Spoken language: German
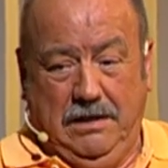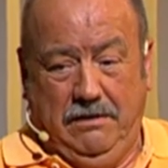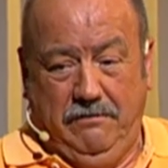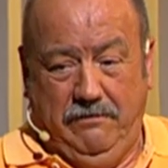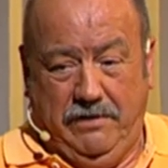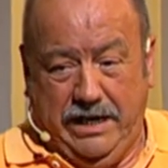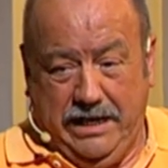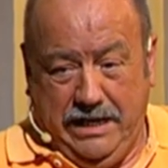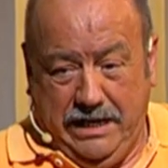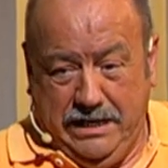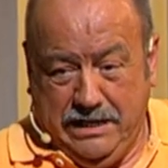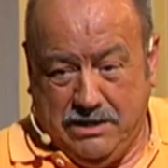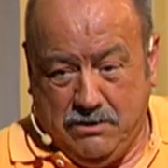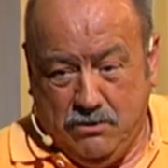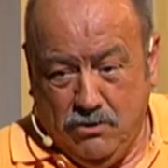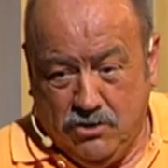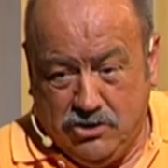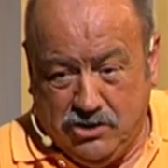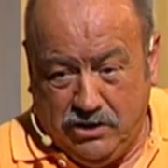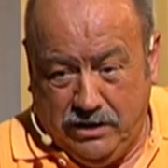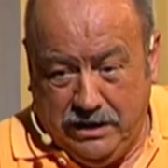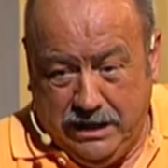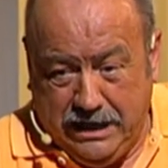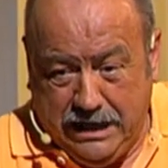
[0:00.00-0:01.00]
Werner, ich guck
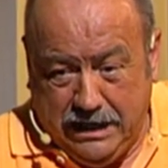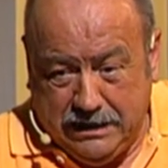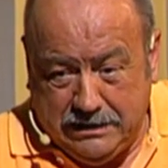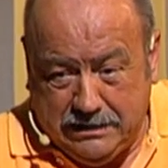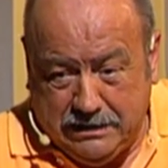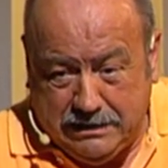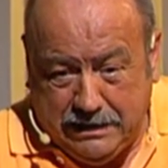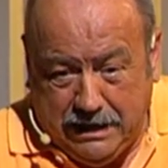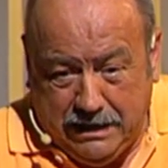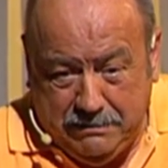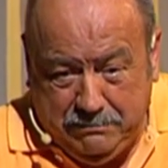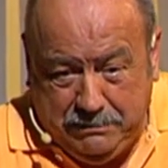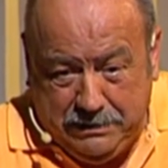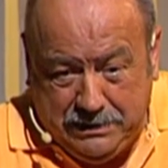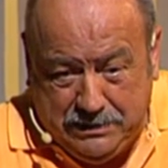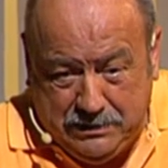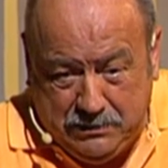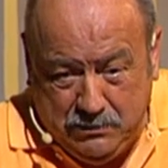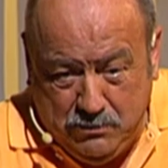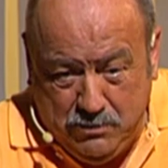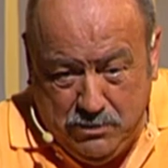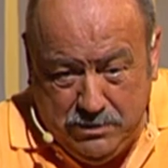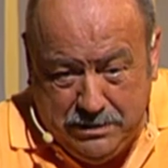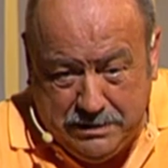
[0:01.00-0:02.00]
schon die ganze Zeit. Bist
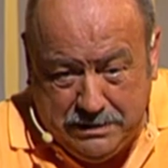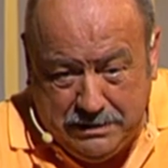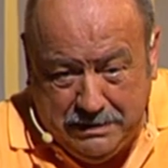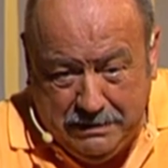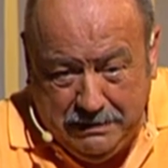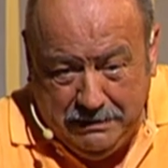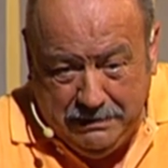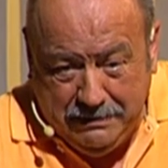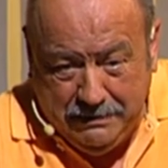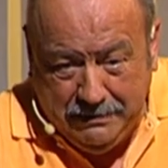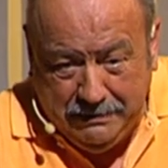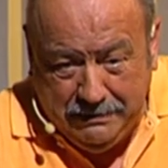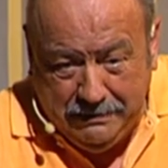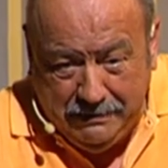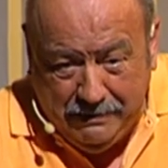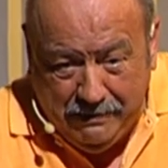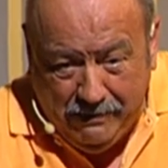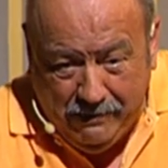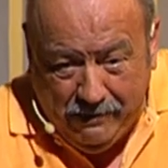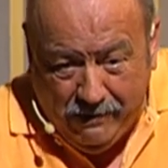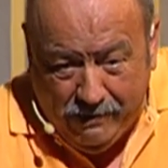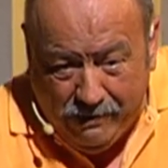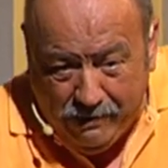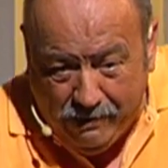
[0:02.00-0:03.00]
du's?
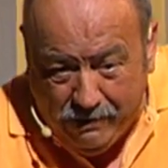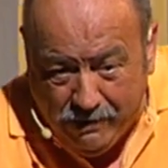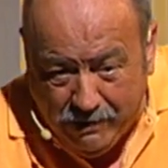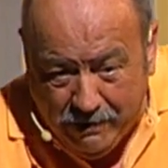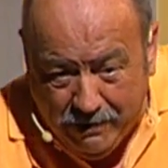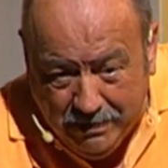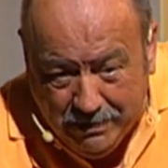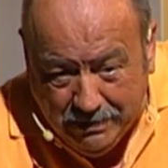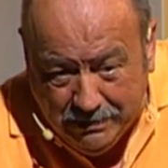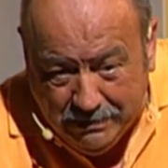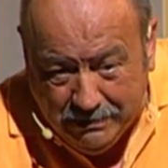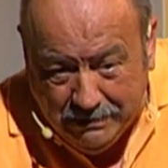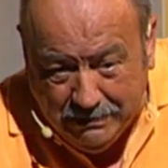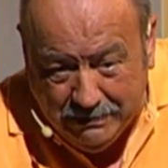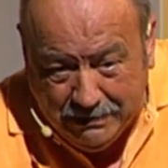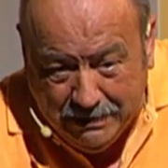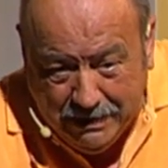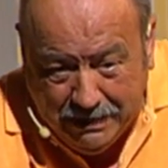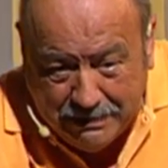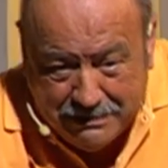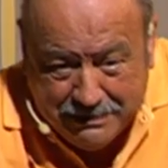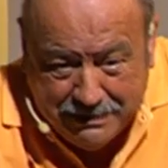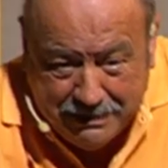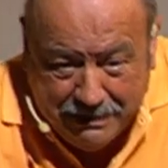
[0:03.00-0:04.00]

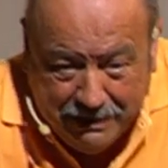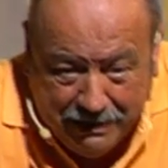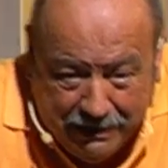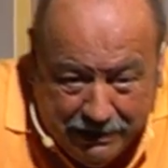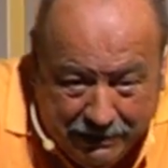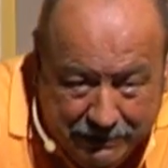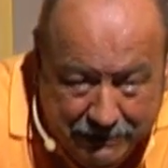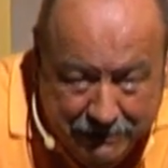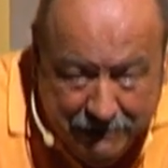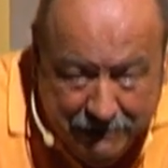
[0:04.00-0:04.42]
Ja, sicher.